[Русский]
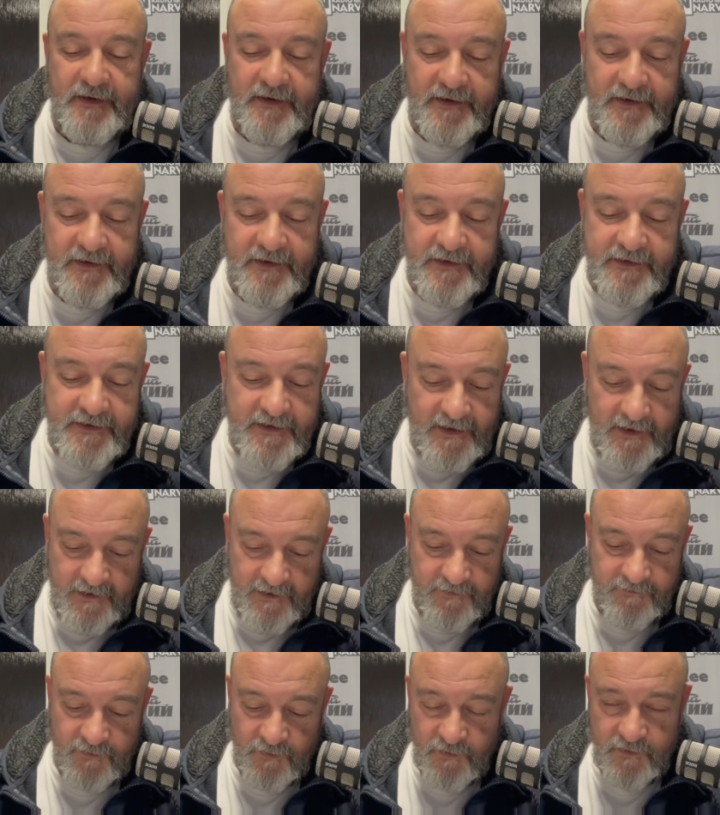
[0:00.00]

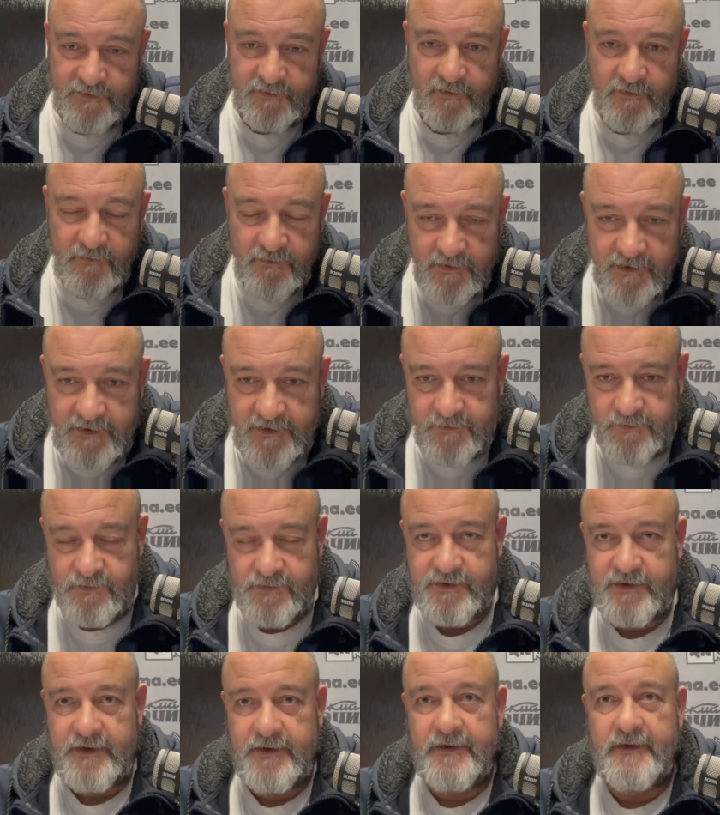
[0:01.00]
идеальный внук своего
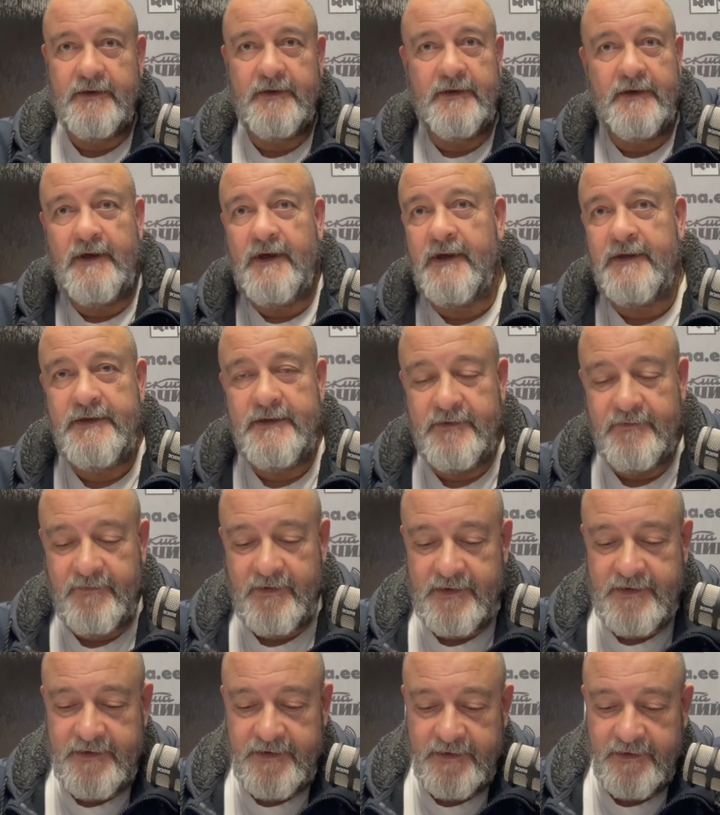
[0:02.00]
дедушки, один в
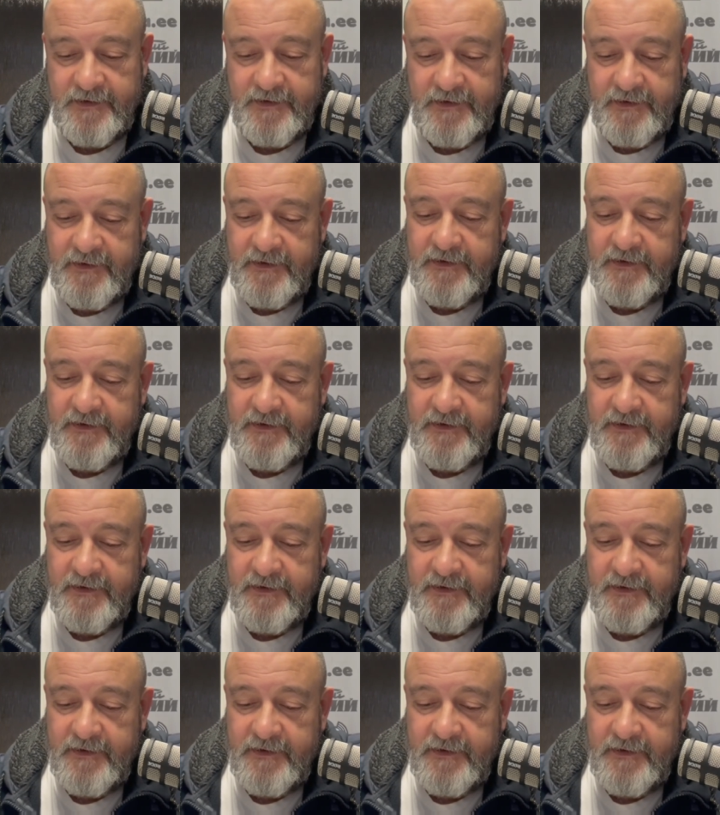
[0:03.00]
один,